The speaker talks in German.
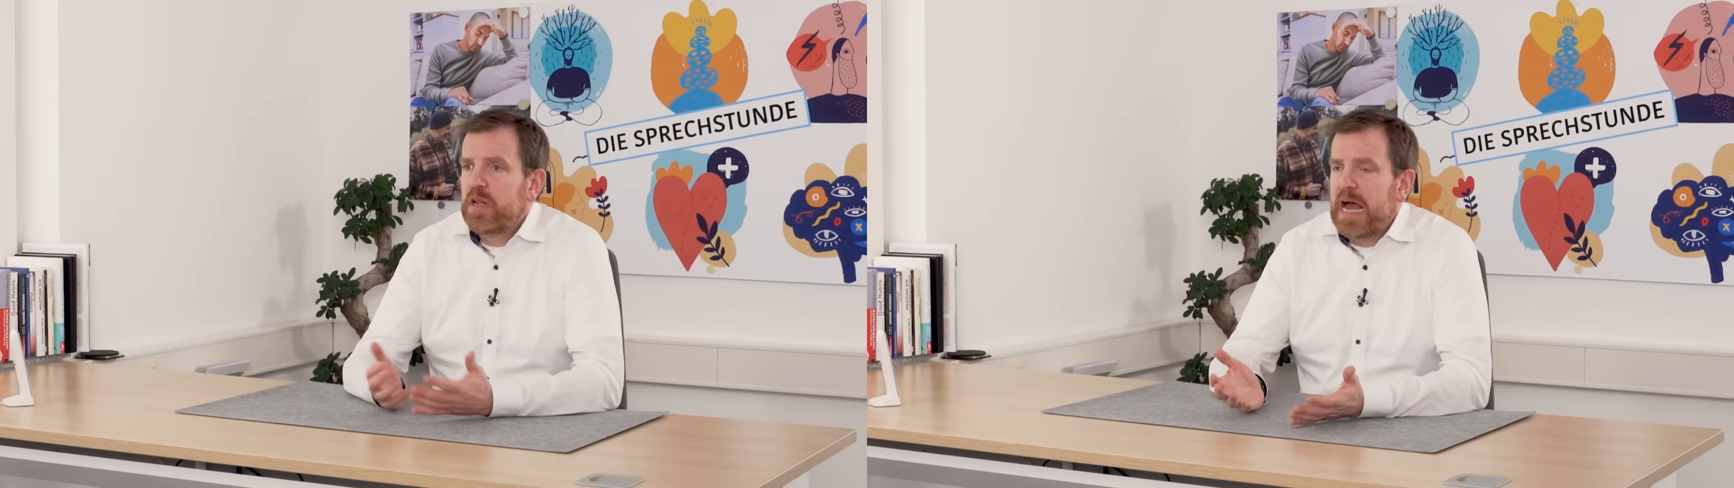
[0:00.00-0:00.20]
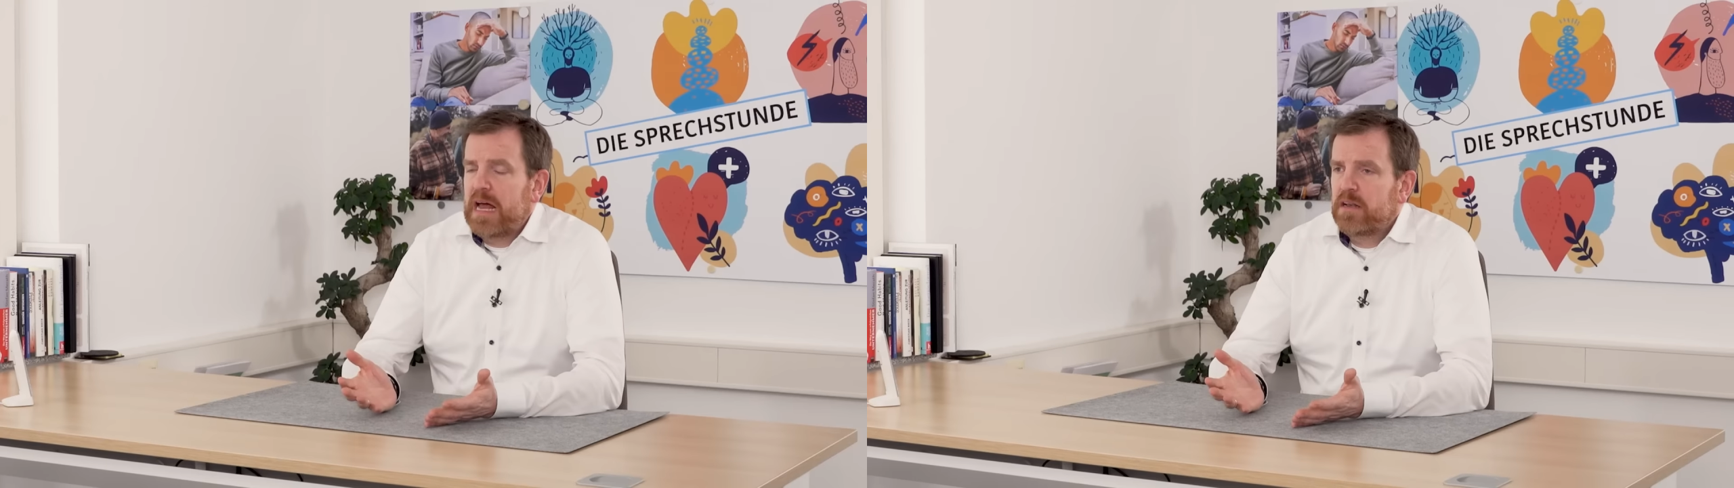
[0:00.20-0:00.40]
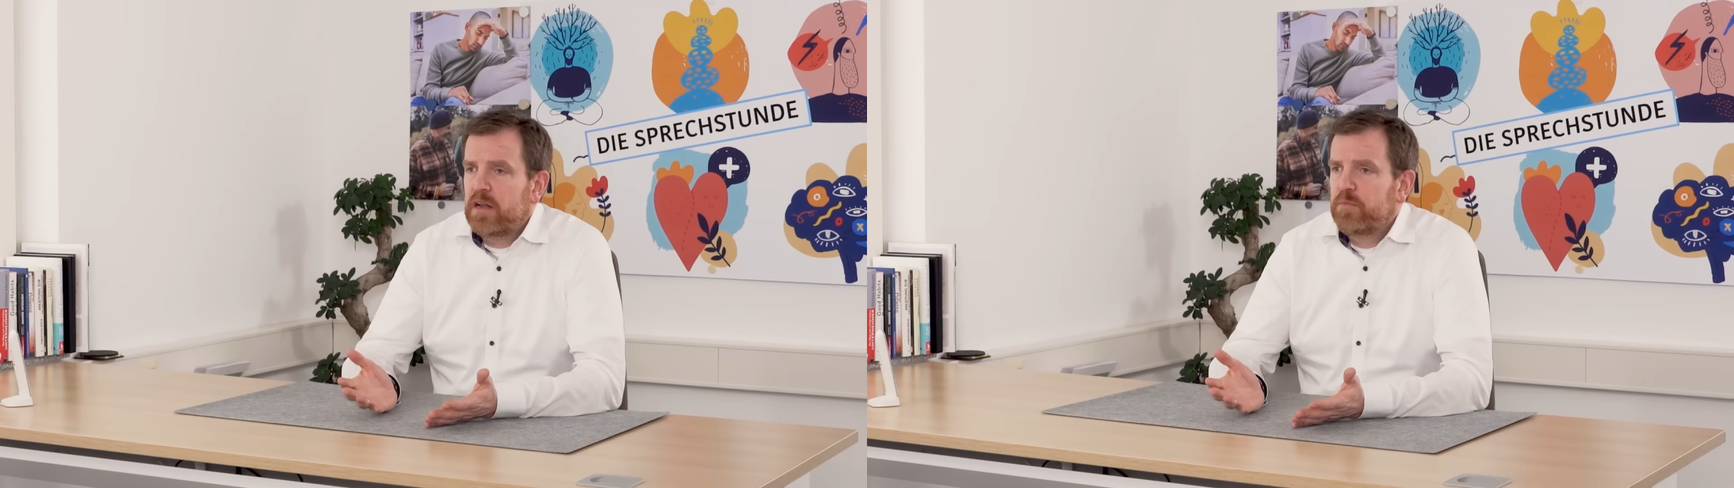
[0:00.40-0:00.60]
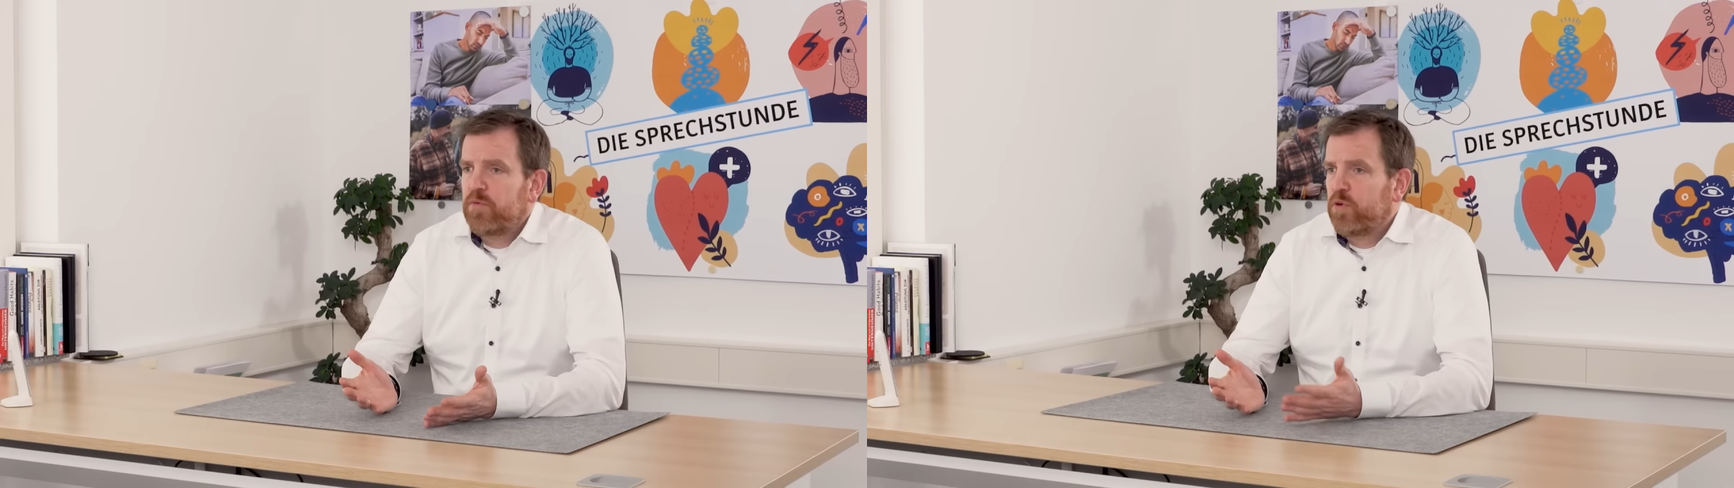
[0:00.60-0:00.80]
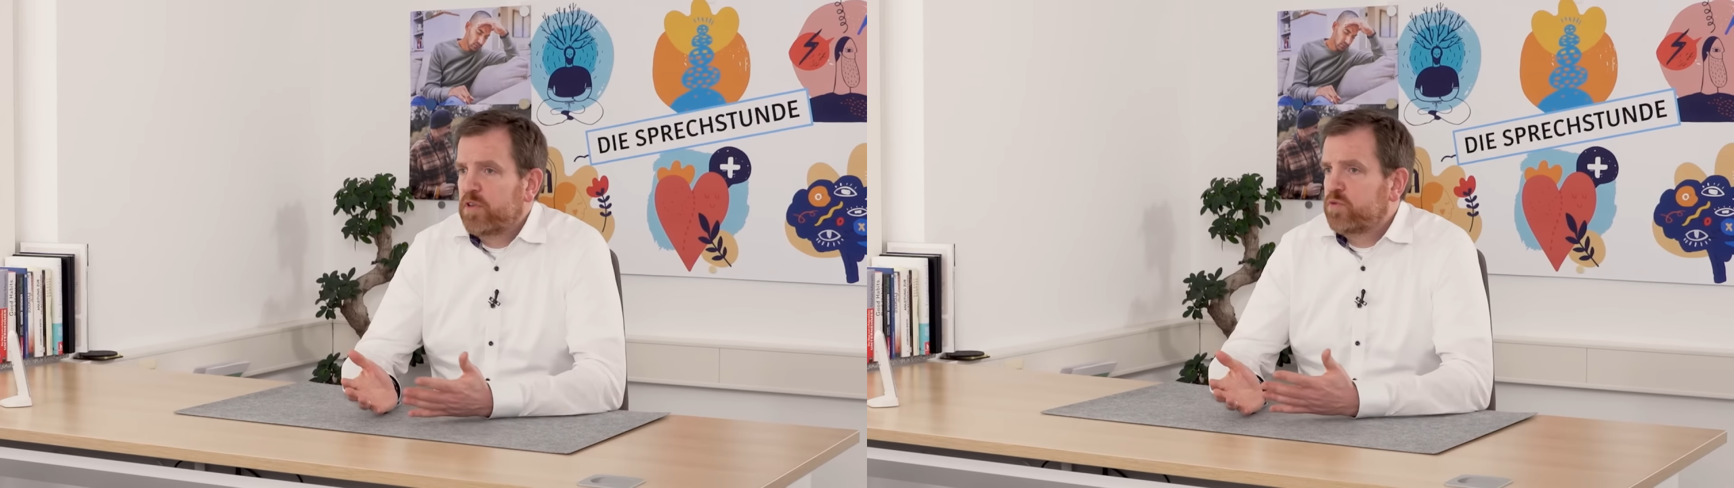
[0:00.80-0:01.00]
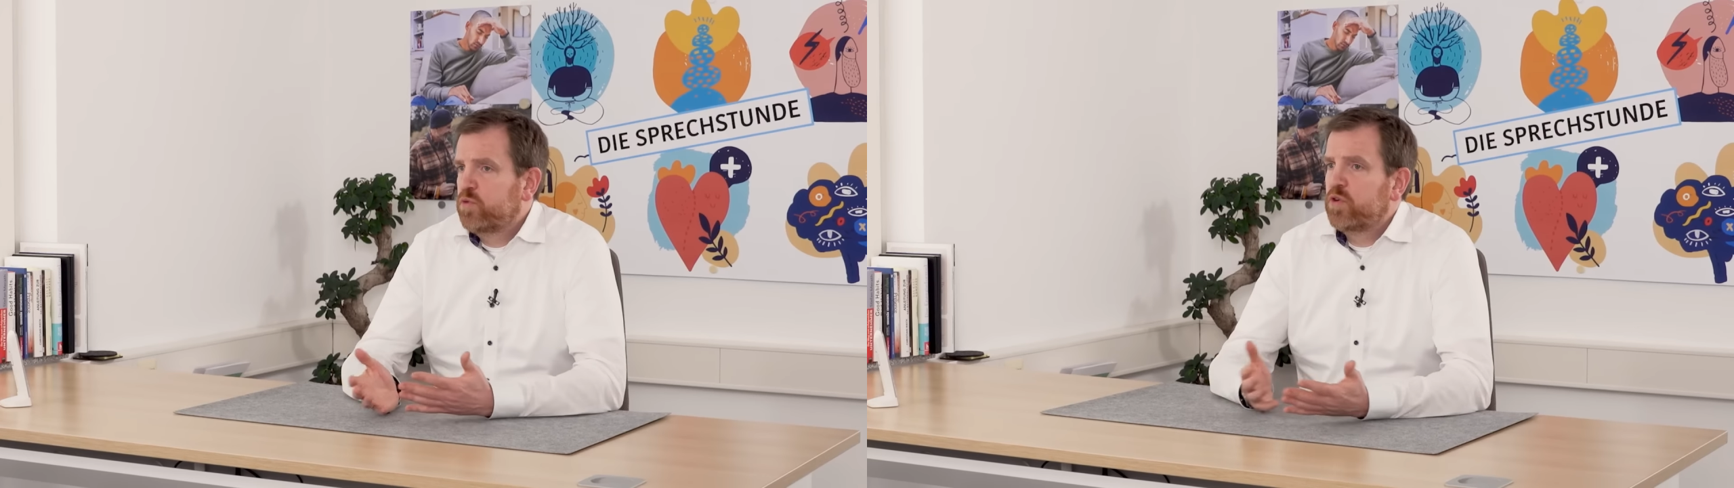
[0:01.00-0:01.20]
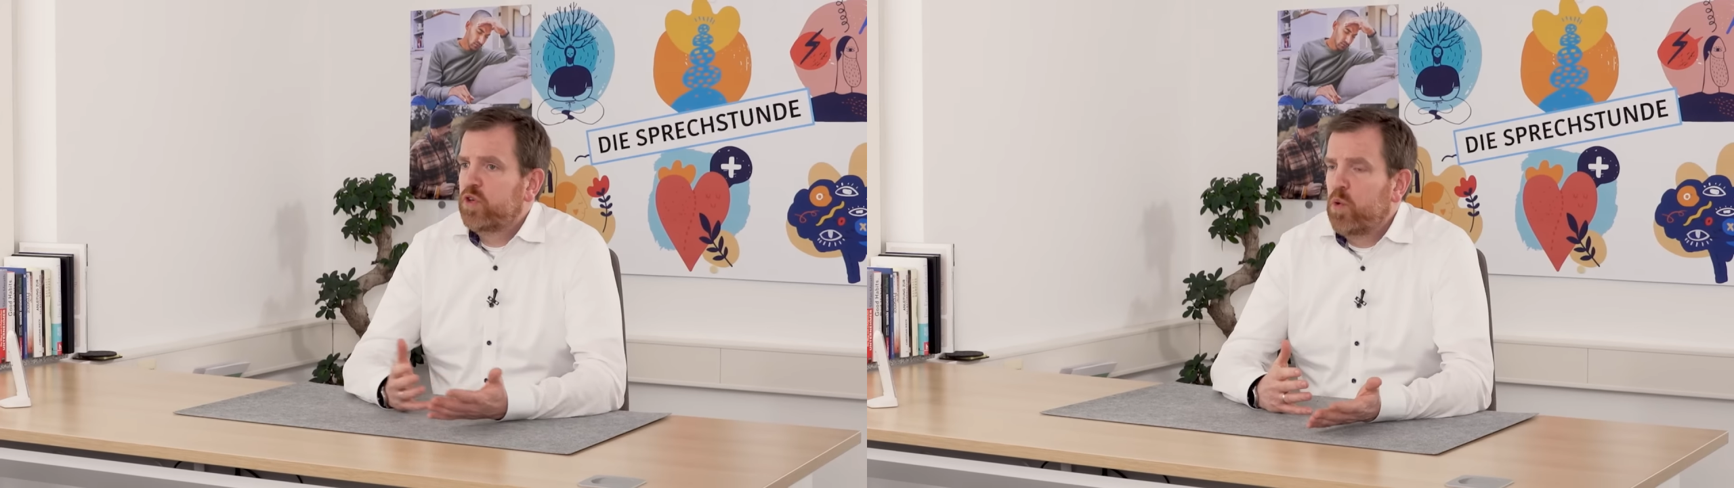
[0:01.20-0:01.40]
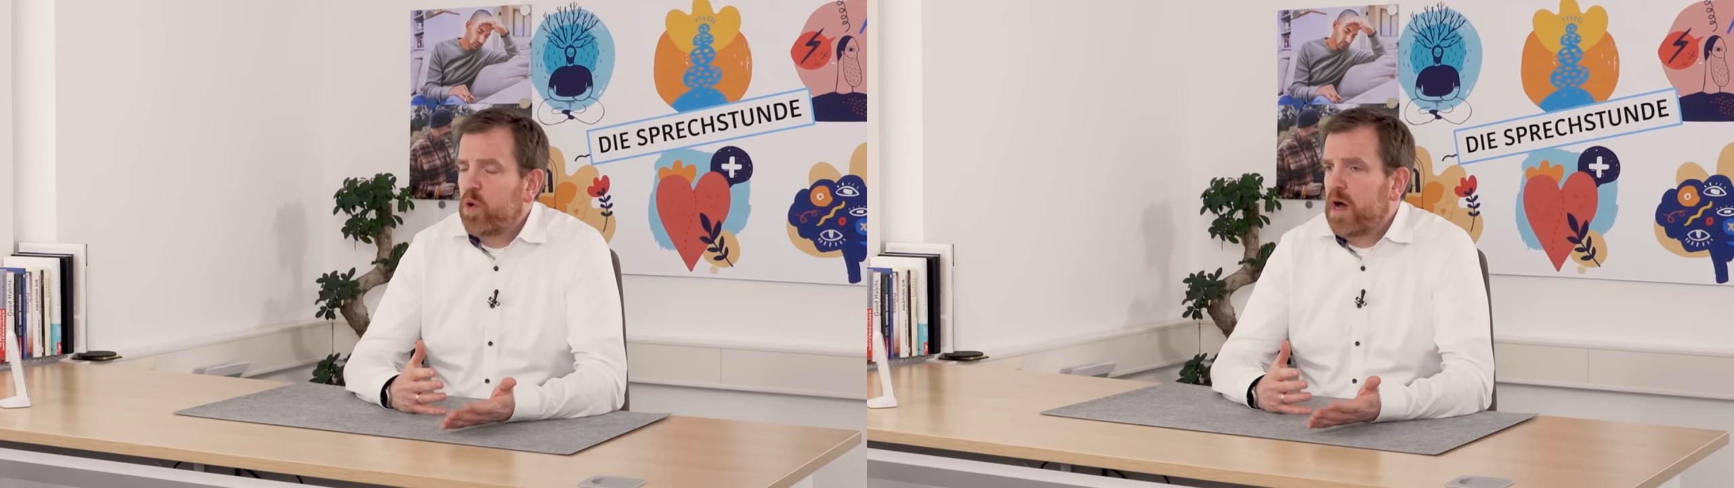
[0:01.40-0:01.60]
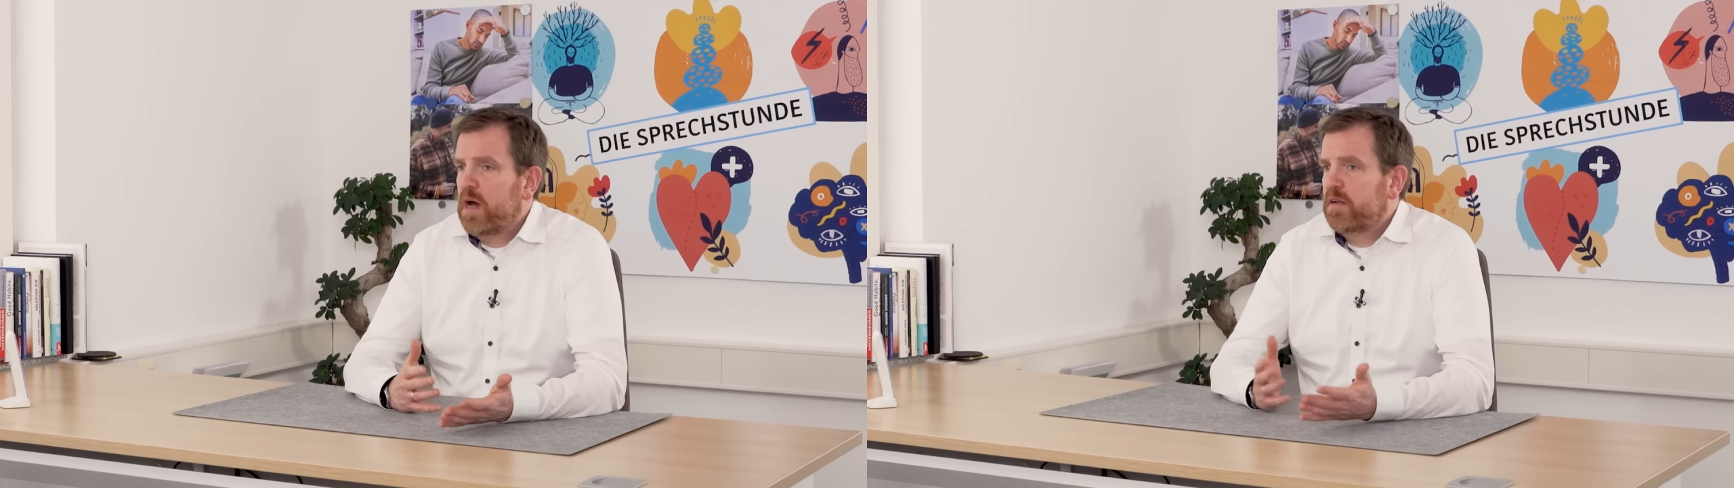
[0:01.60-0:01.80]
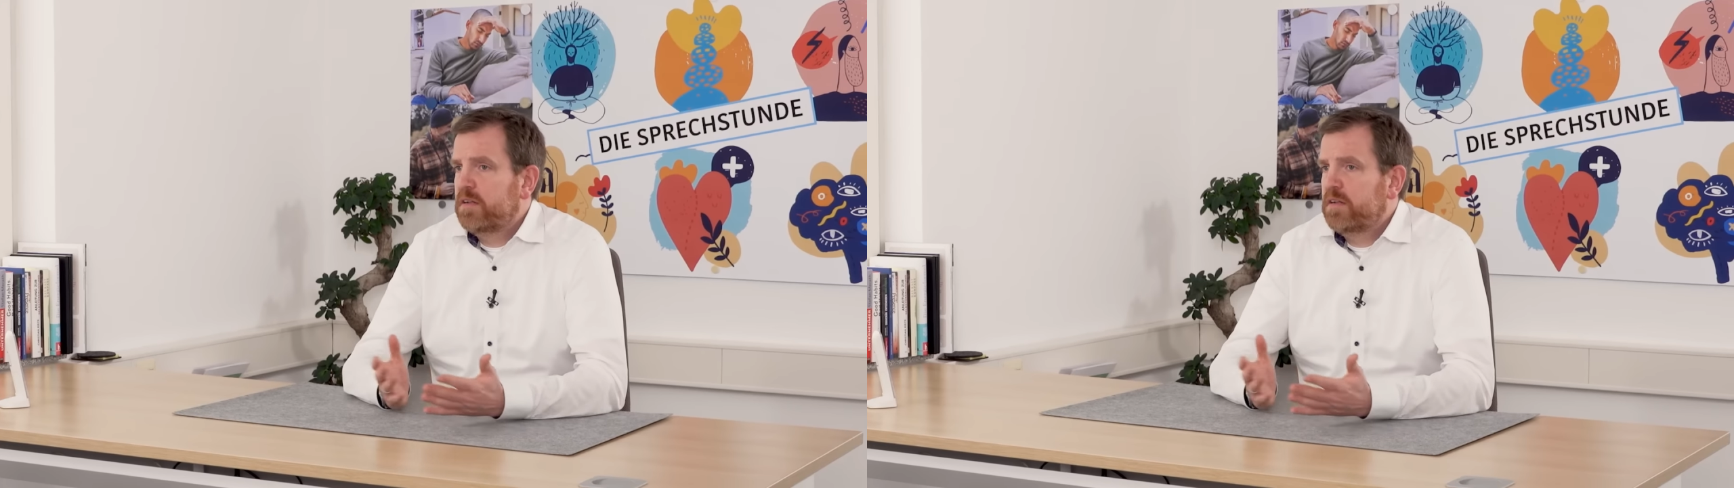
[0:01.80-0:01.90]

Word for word: die anderen bevorzugen Yoga,